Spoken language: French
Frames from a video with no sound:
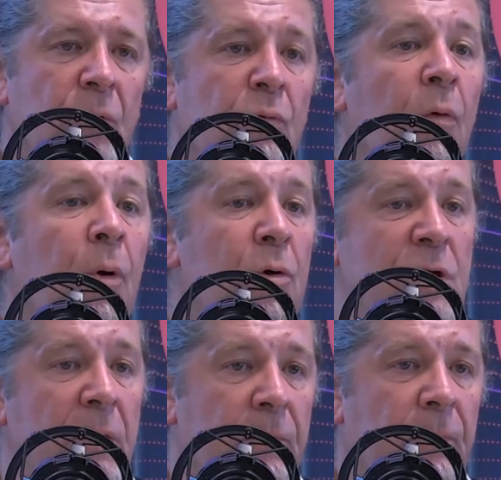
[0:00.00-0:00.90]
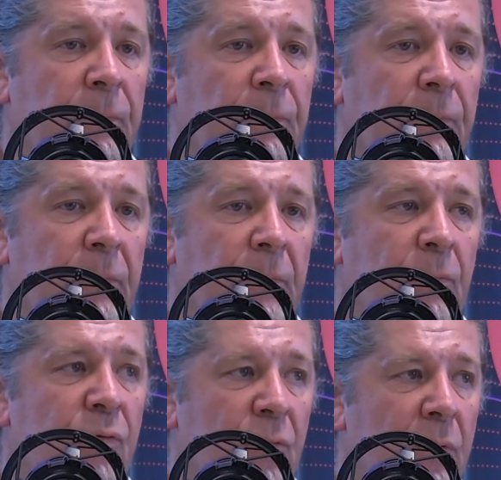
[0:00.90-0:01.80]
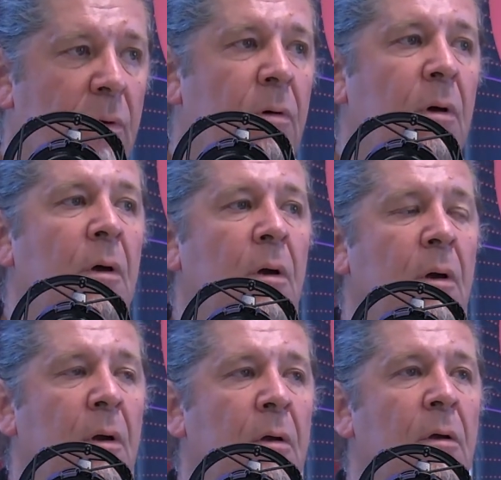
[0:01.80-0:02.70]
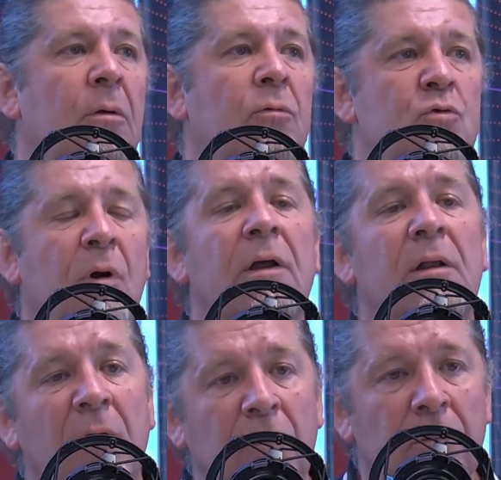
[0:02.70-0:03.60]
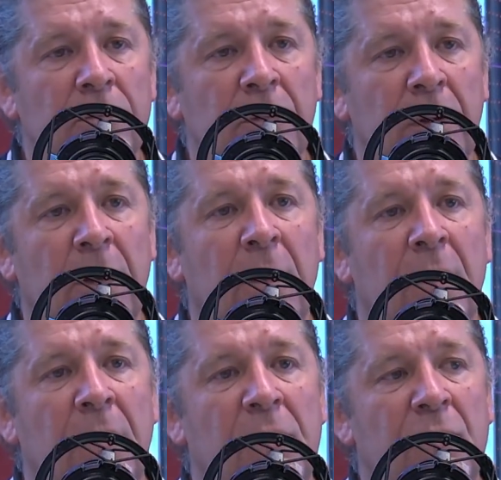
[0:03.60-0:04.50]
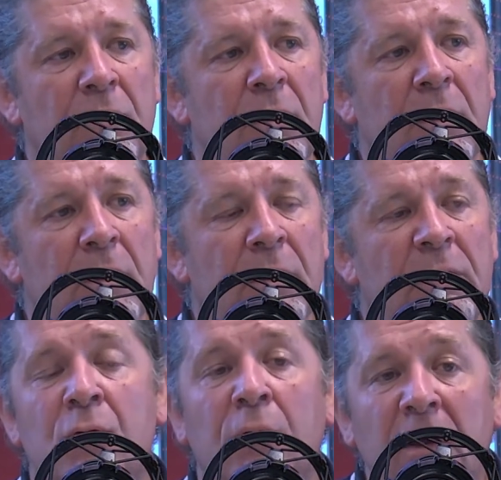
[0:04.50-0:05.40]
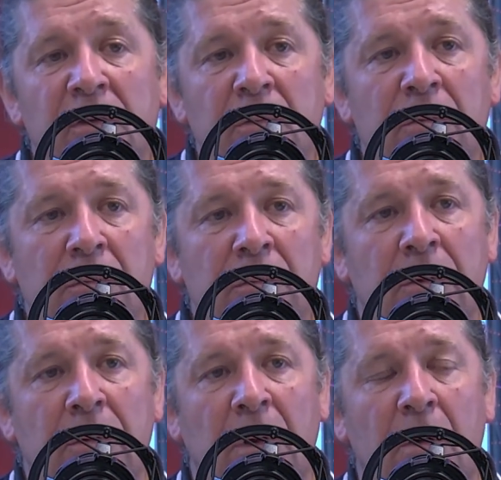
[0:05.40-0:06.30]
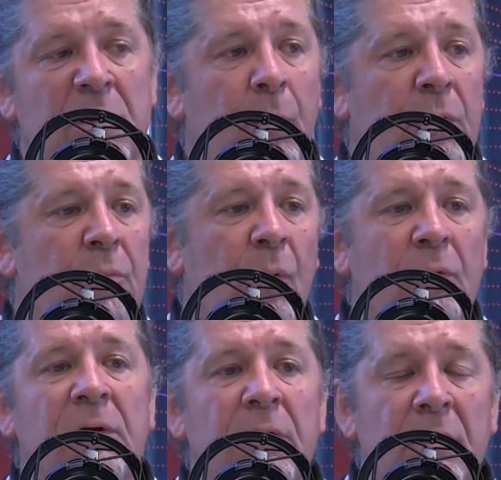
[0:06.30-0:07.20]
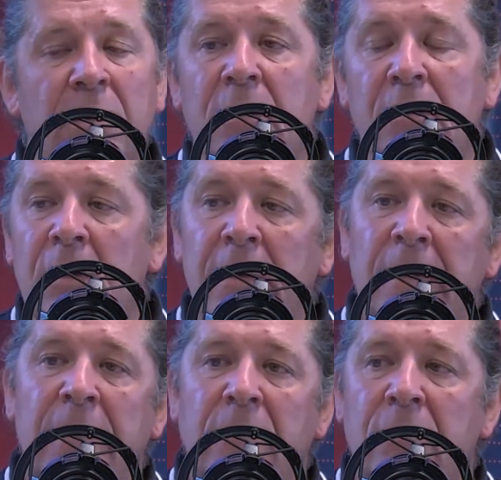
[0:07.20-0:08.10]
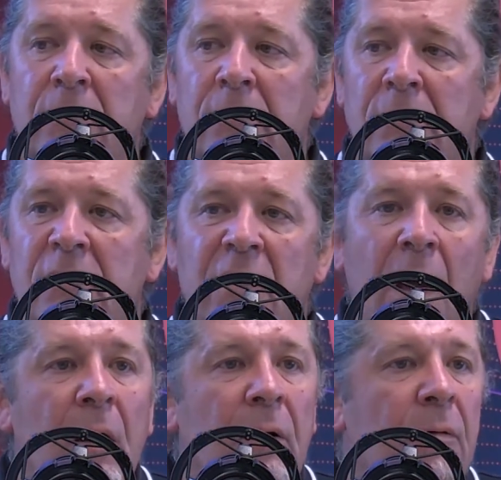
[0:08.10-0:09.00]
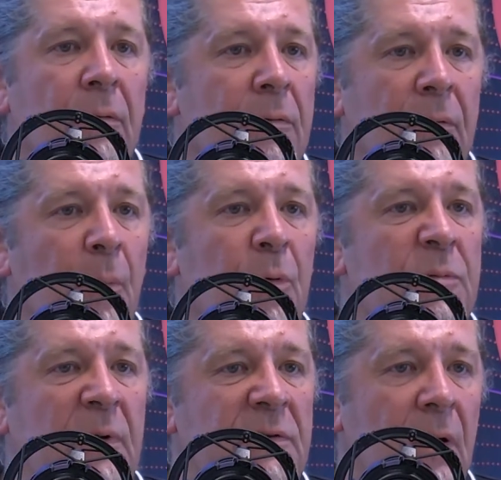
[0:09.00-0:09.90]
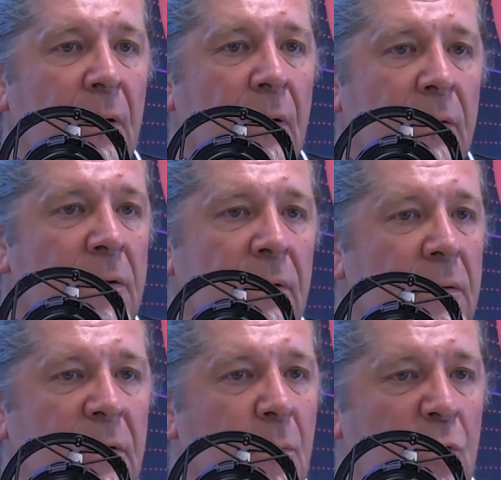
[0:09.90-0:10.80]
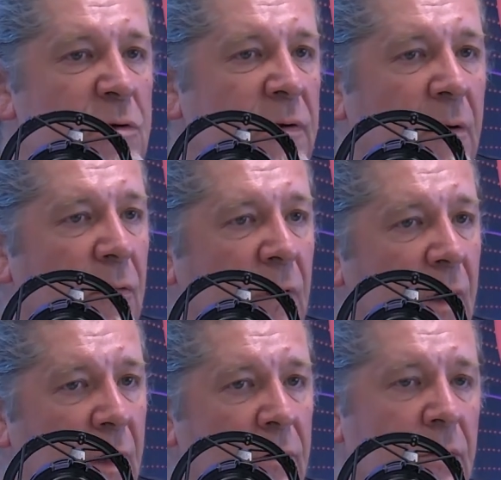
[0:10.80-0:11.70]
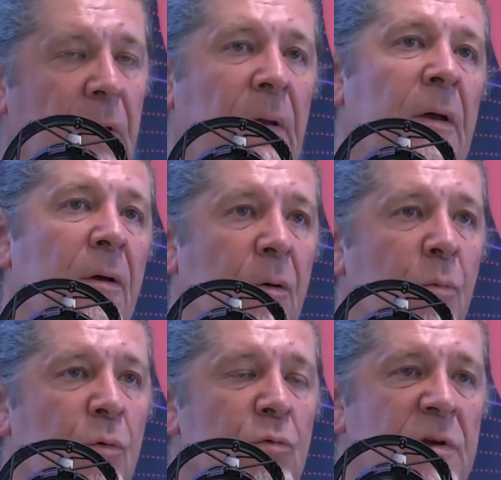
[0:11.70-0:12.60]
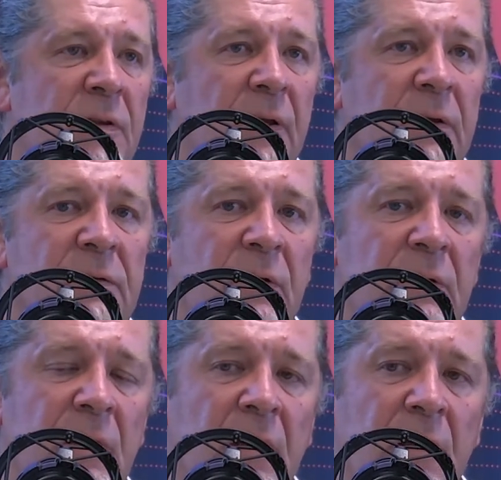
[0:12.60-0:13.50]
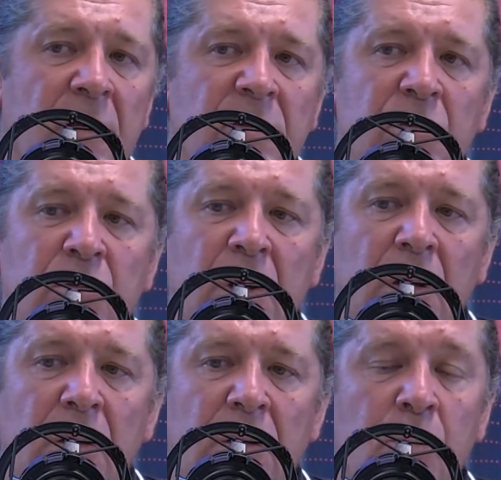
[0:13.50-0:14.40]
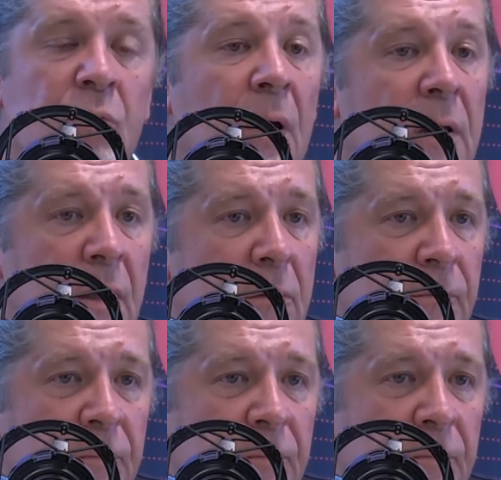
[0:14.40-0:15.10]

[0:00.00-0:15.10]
de nouveaux projets pour toujours aller de l'avant qui sont des, innovations. Euh, alors, ça peut être planter des, euh, algues euh, un peu spéciales hein, qui, mangent les algues vertes. Pour nous, cette année, ça a été la création d'un poulailler.